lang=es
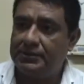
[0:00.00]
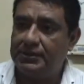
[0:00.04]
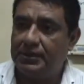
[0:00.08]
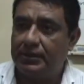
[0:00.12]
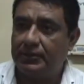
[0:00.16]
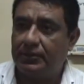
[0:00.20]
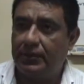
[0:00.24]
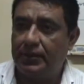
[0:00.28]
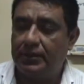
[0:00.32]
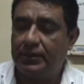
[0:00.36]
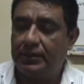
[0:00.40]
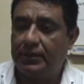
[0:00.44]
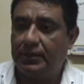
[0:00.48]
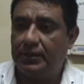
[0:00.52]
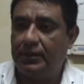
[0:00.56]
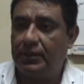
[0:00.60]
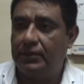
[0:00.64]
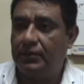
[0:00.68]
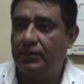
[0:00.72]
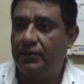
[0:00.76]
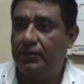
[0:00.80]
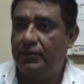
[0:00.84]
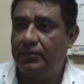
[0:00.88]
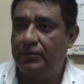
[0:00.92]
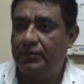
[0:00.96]
de Desarrollo
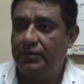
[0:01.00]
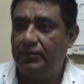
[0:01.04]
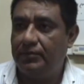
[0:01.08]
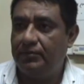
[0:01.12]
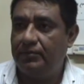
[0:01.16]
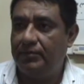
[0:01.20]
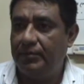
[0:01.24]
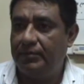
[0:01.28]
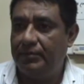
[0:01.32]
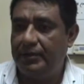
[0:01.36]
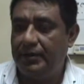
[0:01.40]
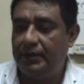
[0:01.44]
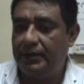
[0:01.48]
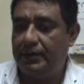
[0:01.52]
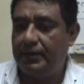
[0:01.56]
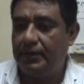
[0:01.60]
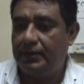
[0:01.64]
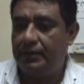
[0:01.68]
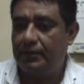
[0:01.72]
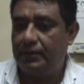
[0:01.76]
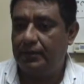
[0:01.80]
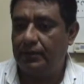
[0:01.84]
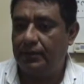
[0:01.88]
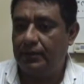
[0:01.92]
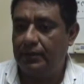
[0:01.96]
Alternativo ha venido
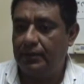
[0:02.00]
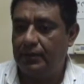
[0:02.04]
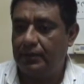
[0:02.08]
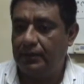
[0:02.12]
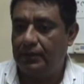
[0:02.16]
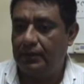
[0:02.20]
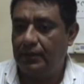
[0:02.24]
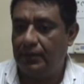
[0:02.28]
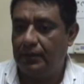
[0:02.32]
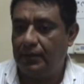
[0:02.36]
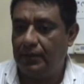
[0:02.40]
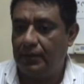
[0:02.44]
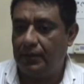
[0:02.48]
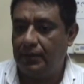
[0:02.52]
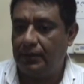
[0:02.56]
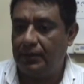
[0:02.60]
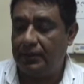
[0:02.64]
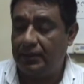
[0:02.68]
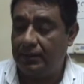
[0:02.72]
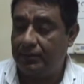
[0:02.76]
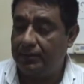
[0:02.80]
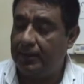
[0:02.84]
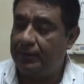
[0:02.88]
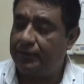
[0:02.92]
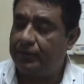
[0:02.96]
implementando en, en
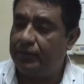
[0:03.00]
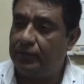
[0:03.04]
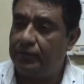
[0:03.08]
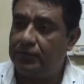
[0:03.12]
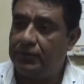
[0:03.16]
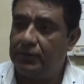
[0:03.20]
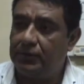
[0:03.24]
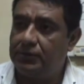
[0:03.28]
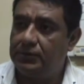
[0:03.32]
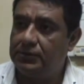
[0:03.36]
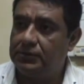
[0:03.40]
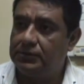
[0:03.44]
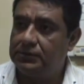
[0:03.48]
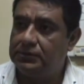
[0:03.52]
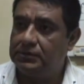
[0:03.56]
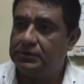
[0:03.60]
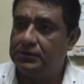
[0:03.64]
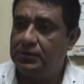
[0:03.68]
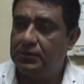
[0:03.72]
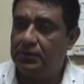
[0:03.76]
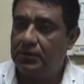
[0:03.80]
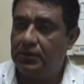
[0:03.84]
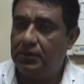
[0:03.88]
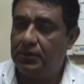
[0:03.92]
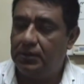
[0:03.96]
temas
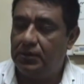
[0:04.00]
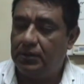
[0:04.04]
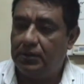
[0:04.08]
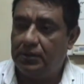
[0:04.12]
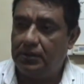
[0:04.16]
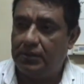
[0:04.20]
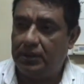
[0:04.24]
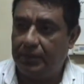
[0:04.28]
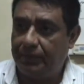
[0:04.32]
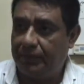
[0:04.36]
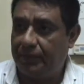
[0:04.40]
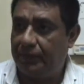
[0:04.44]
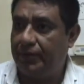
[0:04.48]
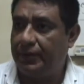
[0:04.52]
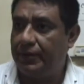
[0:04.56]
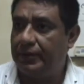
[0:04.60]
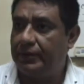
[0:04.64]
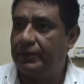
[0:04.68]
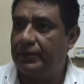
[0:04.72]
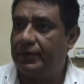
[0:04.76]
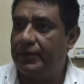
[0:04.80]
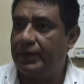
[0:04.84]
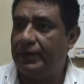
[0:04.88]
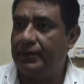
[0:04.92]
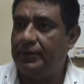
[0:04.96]
productivos tres
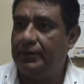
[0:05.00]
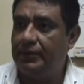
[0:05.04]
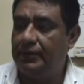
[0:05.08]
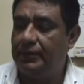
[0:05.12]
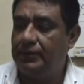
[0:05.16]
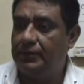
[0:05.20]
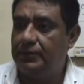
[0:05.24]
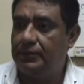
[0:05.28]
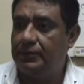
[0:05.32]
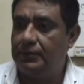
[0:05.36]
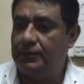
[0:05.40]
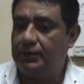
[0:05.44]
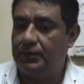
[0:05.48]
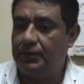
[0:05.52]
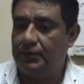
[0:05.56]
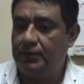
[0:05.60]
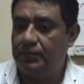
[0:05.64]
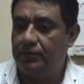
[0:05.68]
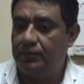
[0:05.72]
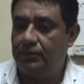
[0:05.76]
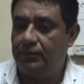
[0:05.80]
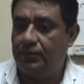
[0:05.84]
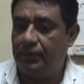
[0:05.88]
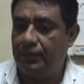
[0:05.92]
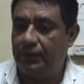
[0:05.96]
proyectos grandes, ¿no? el
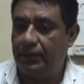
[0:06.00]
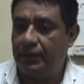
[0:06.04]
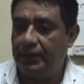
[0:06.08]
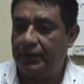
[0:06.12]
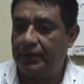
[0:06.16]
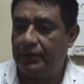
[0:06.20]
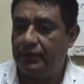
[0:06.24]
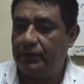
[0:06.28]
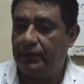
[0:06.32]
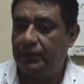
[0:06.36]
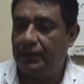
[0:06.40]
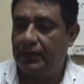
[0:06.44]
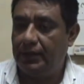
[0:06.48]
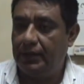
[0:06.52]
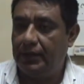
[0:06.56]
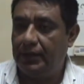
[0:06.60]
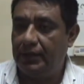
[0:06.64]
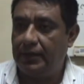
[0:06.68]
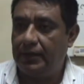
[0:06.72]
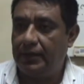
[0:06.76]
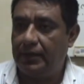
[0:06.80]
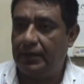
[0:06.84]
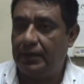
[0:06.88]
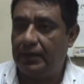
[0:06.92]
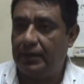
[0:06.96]
proyecto de
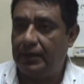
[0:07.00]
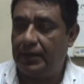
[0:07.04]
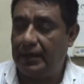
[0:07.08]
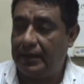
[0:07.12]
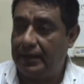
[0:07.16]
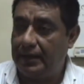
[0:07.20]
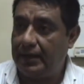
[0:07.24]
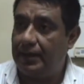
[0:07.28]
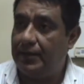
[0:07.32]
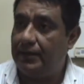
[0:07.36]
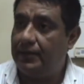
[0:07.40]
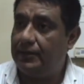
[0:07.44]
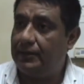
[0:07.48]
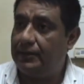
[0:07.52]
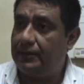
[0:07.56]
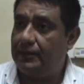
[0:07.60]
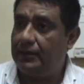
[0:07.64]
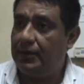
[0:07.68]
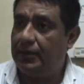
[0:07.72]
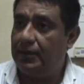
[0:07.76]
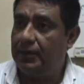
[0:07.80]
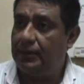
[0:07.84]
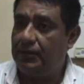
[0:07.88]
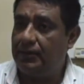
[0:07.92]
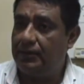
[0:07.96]
cacao
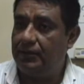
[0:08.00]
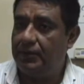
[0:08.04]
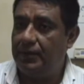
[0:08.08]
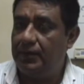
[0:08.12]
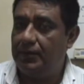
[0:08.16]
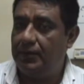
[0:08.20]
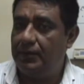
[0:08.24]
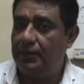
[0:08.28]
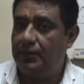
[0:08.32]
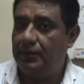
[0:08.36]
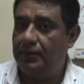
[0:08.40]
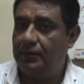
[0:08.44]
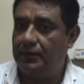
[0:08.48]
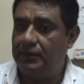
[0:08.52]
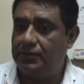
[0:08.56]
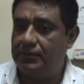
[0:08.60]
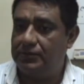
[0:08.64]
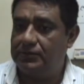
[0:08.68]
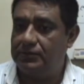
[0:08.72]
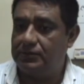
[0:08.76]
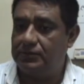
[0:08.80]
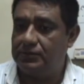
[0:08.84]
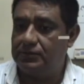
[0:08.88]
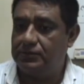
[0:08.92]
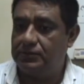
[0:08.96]
a nivel de lo
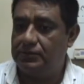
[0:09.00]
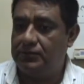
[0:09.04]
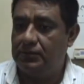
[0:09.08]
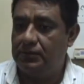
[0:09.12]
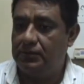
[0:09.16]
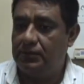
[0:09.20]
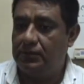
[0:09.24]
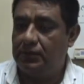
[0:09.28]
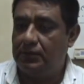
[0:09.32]
que son